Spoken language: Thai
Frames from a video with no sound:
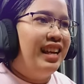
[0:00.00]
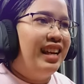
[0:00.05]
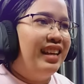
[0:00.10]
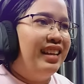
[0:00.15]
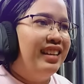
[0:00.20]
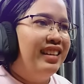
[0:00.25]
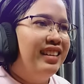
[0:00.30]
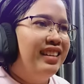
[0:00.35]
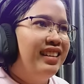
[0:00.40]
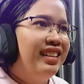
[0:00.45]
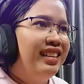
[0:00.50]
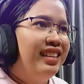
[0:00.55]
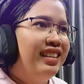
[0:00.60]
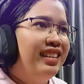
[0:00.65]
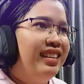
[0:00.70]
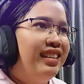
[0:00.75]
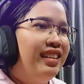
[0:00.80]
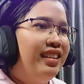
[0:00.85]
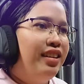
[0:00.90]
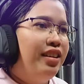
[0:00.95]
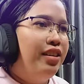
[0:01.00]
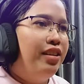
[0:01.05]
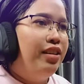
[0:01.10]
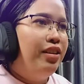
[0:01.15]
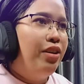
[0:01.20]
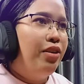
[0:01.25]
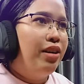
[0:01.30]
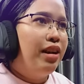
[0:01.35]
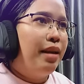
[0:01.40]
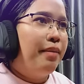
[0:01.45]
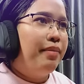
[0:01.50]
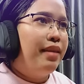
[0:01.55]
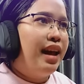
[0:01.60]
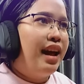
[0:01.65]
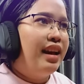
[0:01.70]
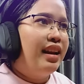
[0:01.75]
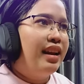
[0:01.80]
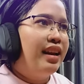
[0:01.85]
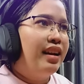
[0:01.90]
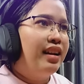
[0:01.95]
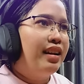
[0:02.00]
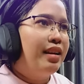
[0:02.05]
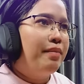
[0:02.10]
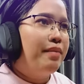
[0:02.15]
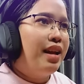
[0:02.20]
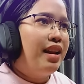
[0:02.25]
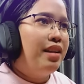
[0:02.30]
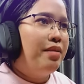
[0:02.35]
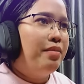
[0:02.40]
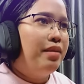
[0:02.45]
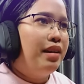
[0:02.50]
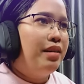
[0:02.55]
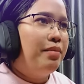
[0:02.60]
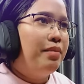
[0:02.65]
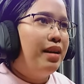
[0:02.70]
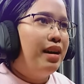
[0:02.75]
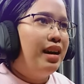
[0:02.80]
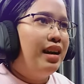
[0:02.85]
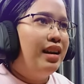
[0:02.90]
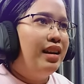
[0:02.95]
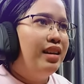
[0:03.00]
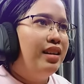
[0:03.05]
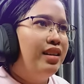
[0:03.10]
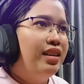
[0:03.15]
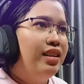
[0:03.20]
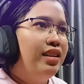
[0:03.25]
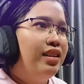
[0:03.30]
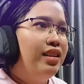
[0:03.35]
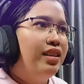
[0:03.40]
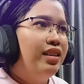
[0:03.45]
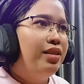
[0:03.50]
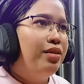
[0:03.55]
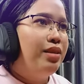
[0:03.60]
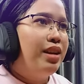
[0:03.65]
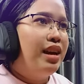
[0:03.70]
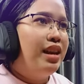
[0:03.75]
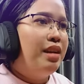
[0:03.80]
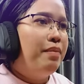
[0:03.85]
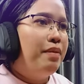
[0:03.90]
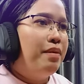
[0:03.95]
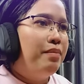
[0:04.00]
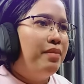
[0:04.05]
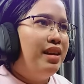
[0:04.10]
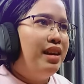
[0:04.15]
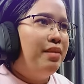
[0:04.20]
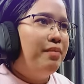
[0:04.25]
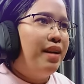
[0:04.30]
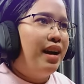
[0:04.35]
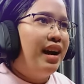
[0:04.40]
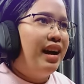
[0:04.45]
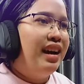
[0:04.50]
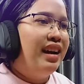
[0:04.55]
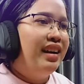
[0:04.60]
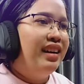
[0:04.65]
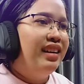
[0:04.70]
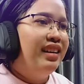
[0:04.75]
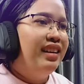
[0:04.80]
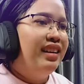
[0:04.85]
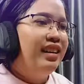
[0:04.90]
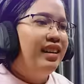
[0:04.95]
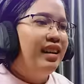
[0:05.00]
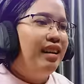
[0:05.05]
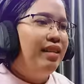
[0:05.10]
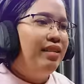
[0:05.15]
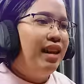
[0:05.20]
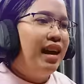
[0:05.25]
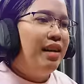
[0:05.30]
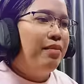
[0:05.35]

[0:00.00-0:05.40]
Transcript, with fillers: ริงๆลองกลับด้านค่ะกลับด้านได้ไหมไม่โอเคได้เป็นมีดมาเอา